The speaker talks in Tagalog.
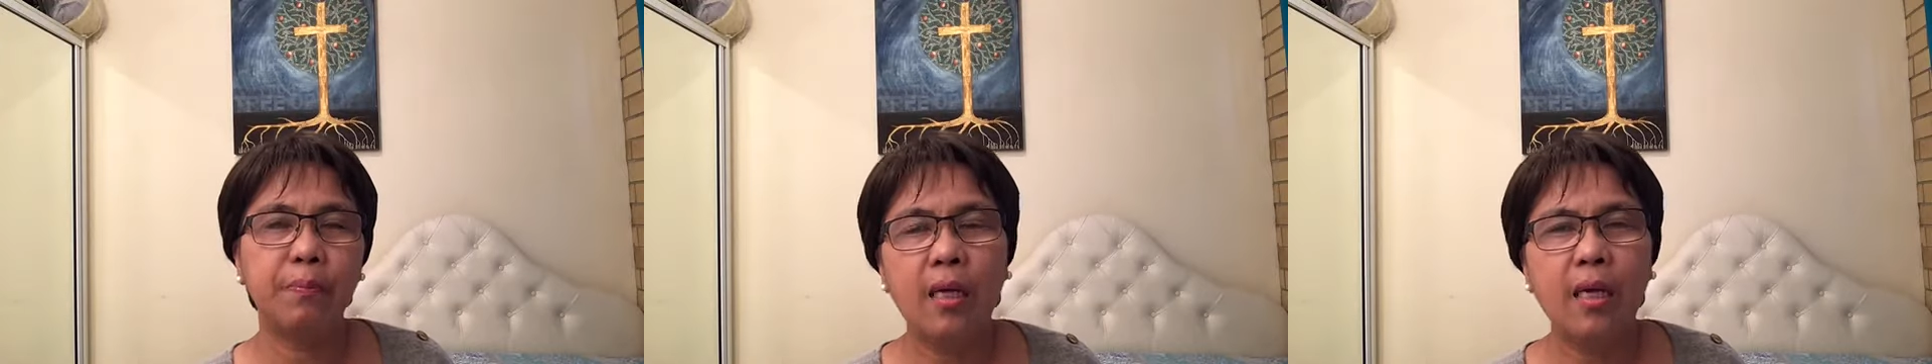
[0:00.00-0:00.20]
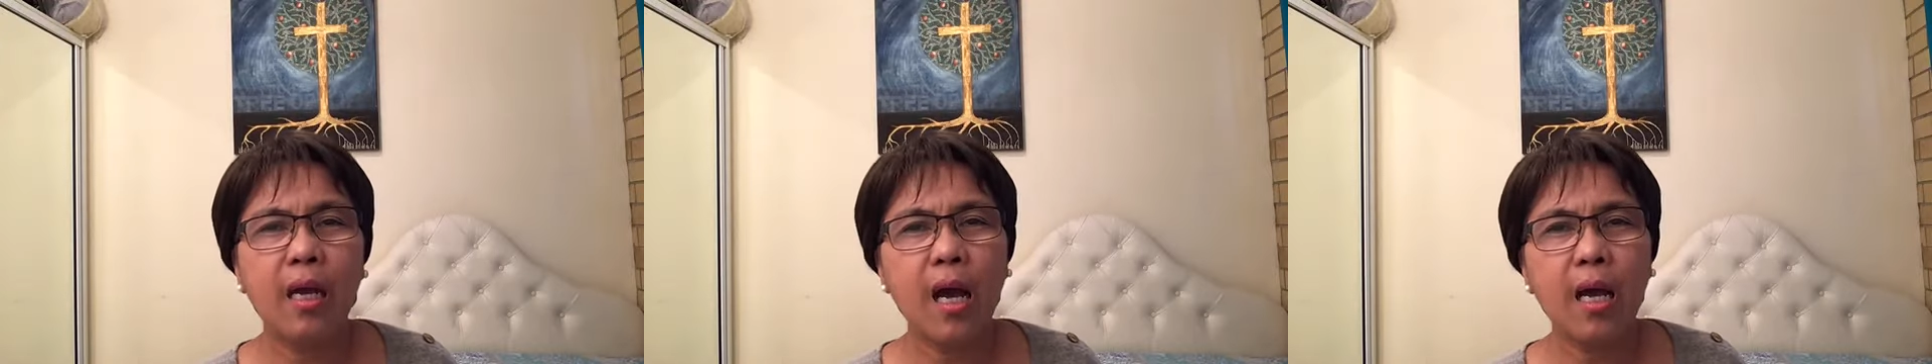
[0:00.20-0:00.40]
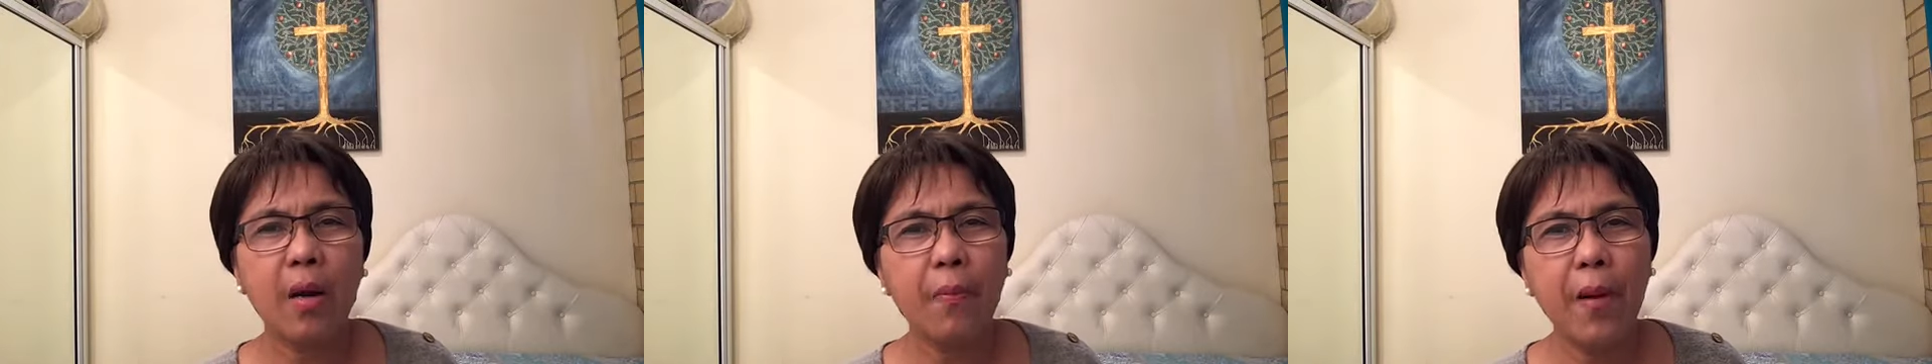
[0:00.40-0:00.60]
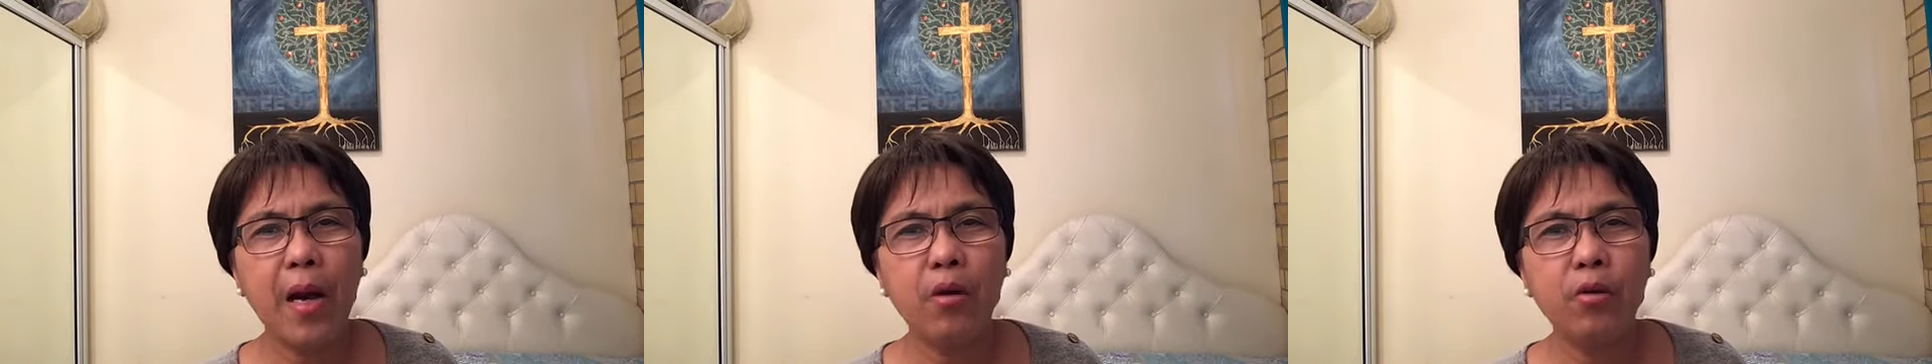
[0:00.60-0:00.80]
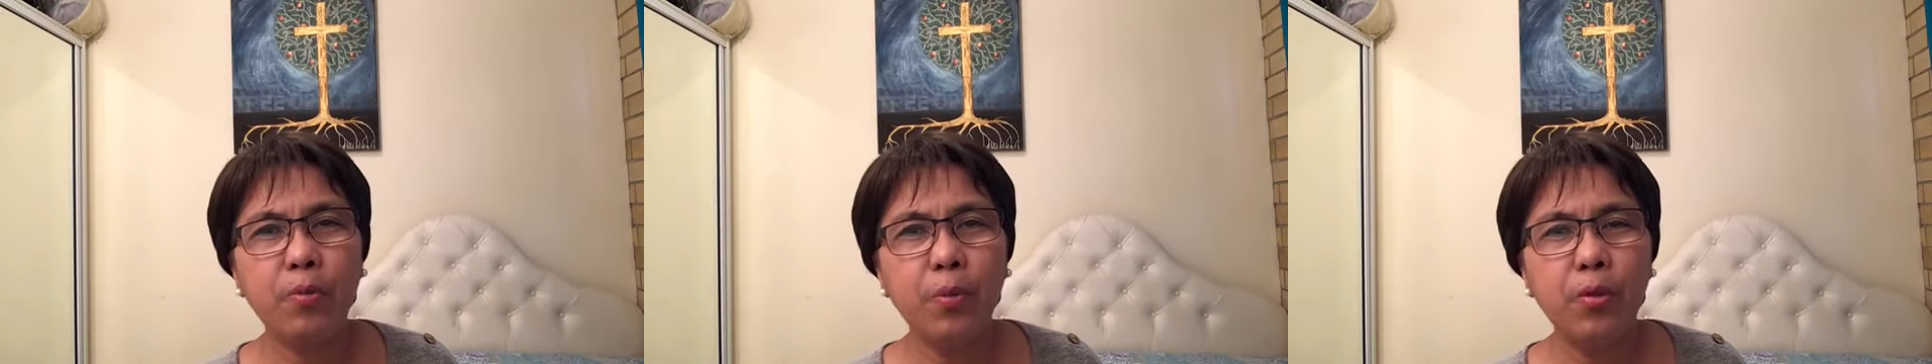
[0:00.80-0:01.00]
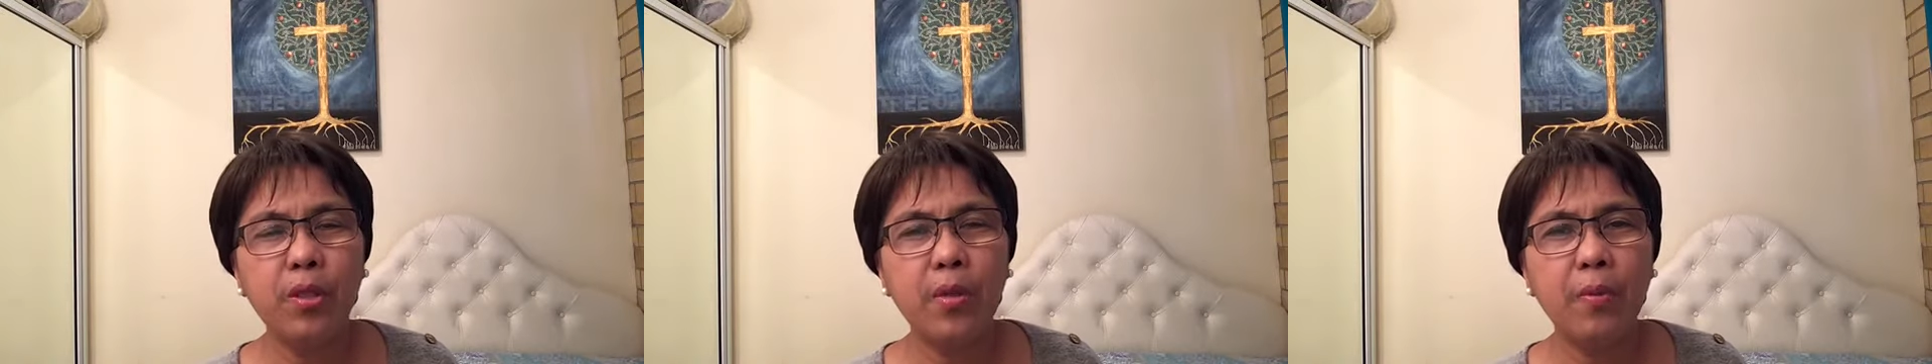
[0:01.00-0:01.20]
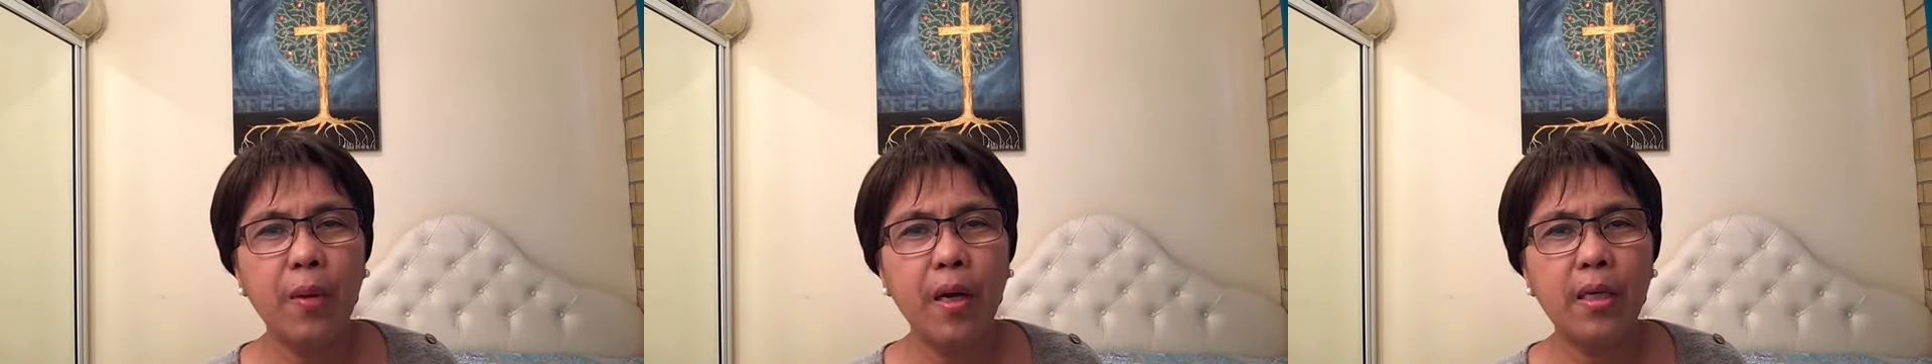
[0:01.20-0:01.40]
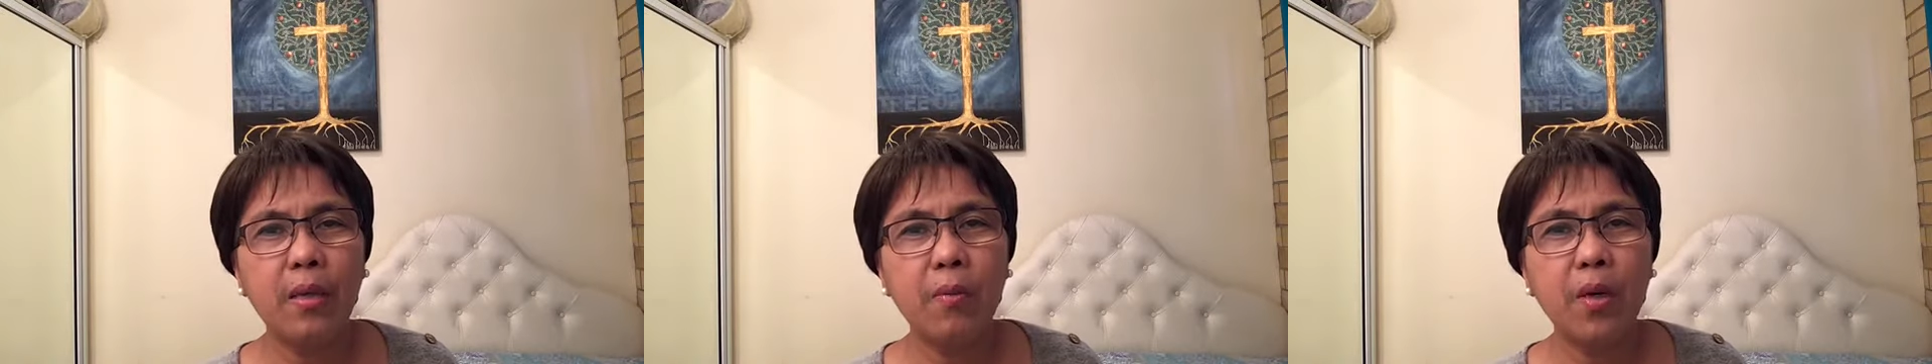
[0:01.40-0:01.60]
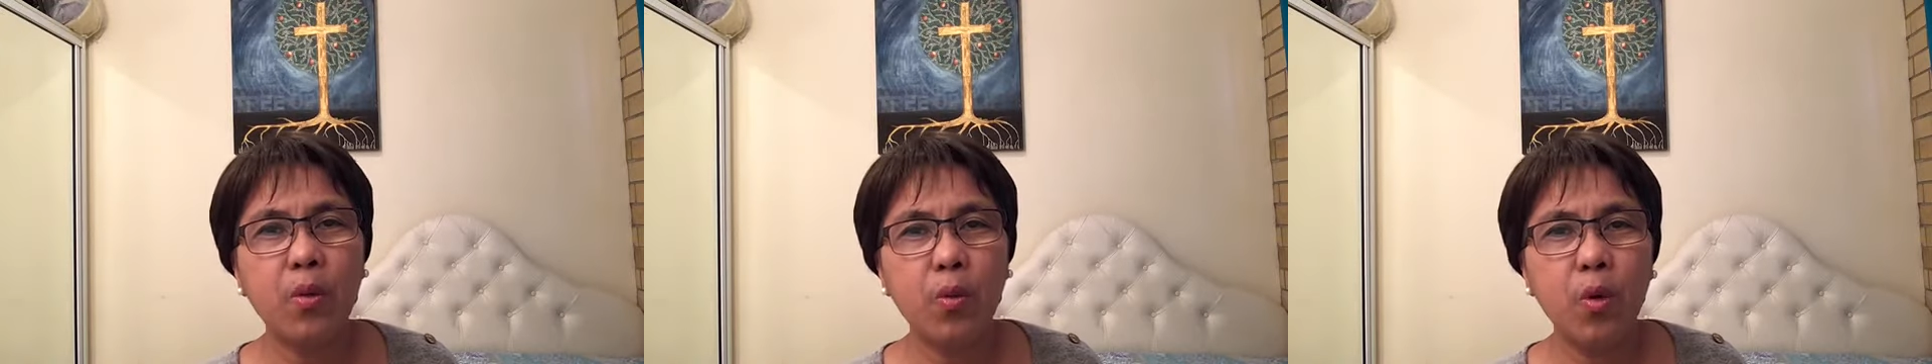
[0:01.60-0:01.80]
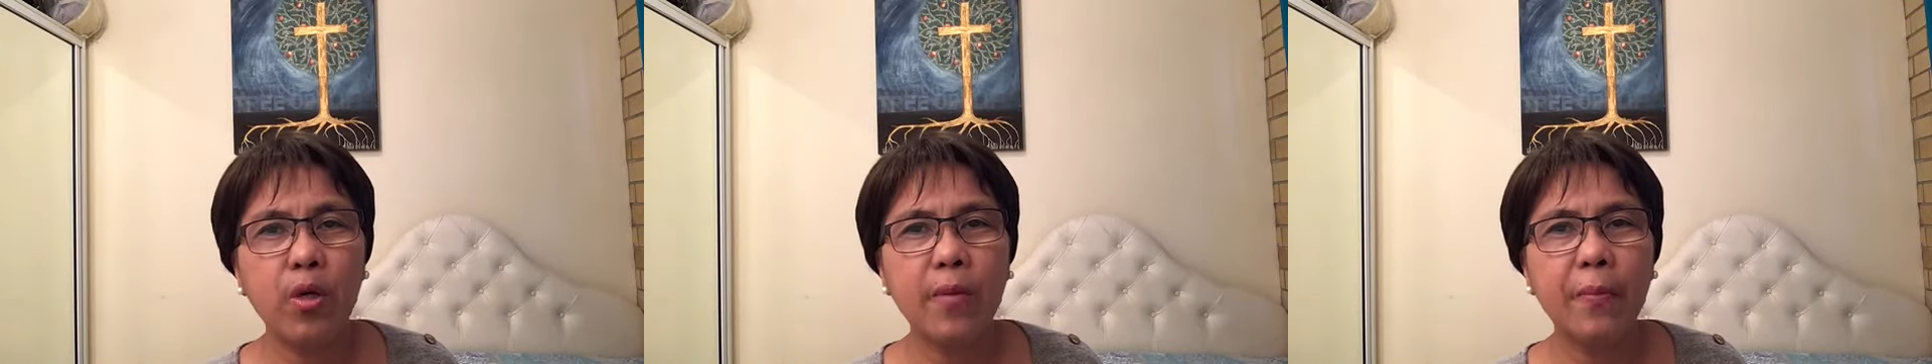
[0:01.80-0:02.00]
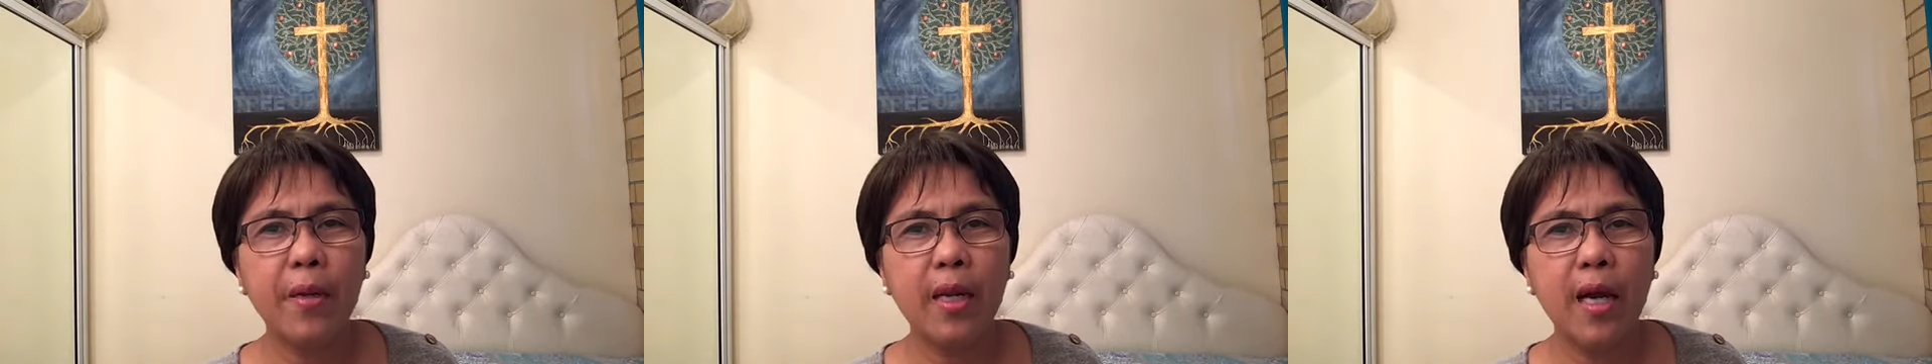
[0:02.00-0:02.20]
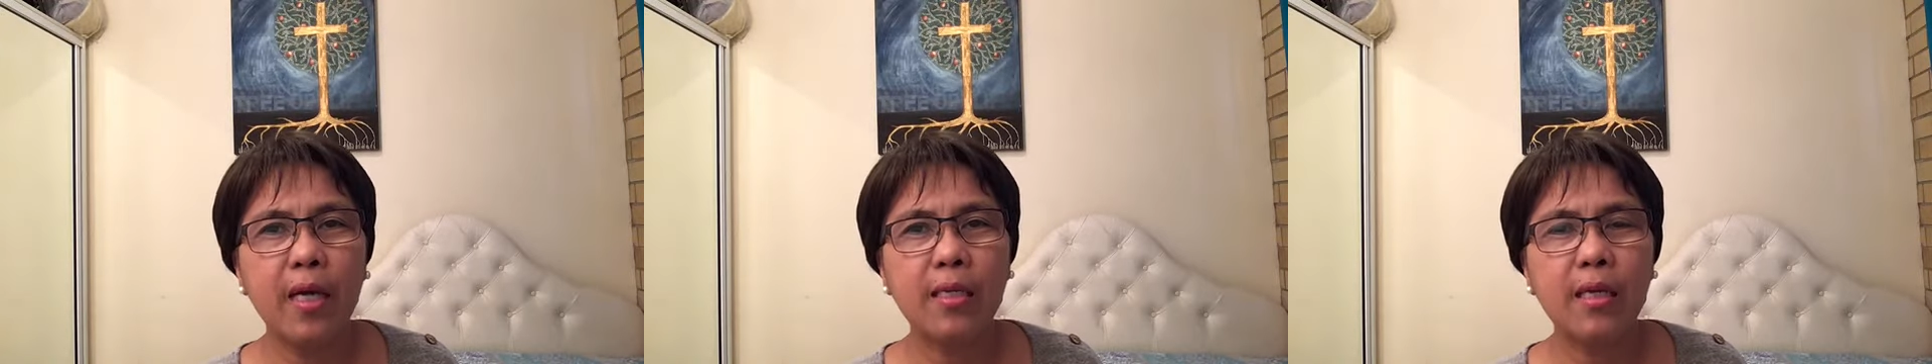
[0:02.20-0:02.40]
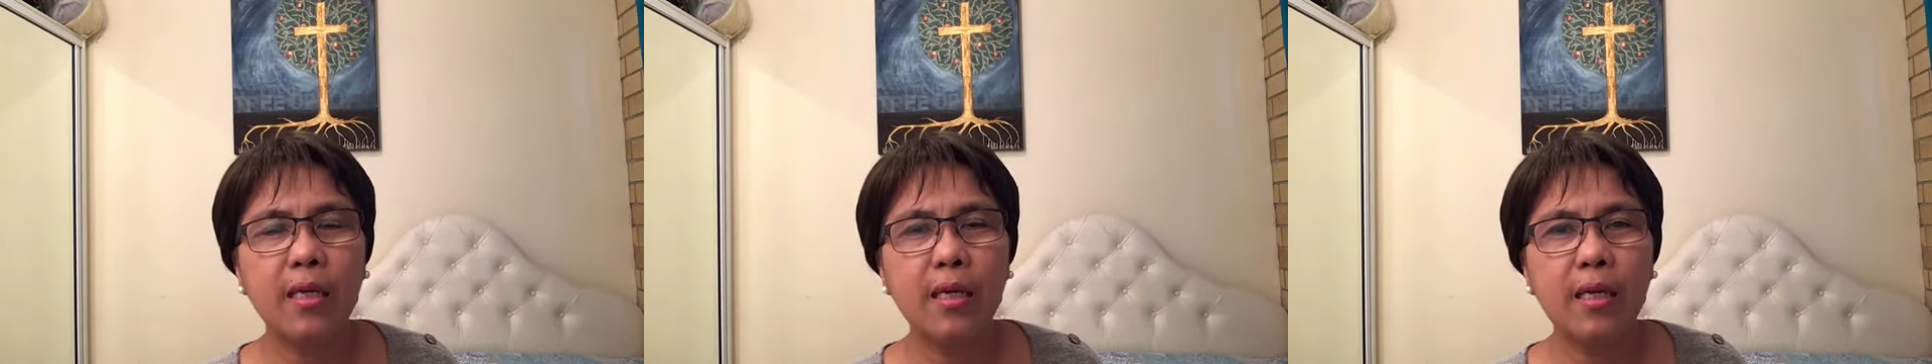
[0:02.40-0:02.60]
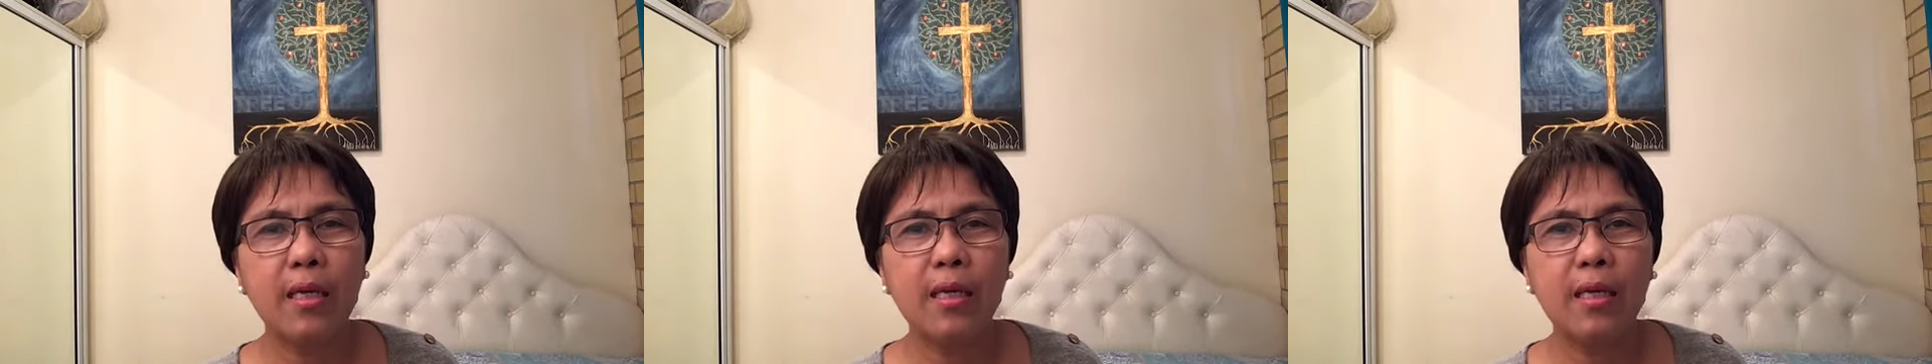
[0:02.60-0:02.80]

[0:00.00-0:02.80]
Nakakapagod po, di ba, na mag-worry palagi